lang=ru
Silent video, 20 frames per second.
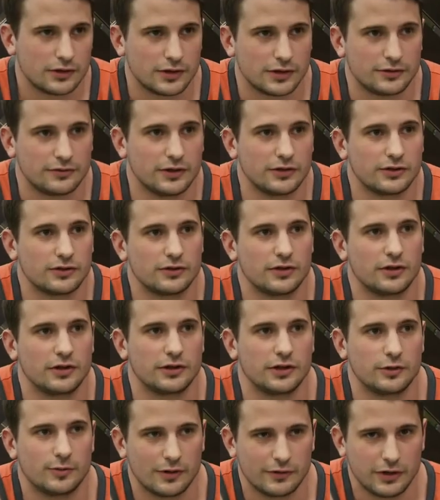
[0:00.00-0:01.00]

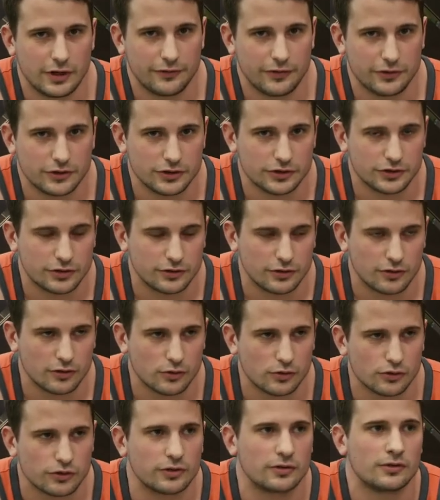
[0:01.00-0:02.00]
Соответственно, добавляя физические
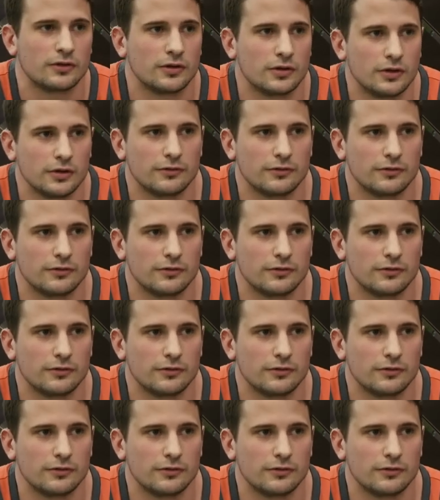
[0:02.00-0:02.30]
нагрузки,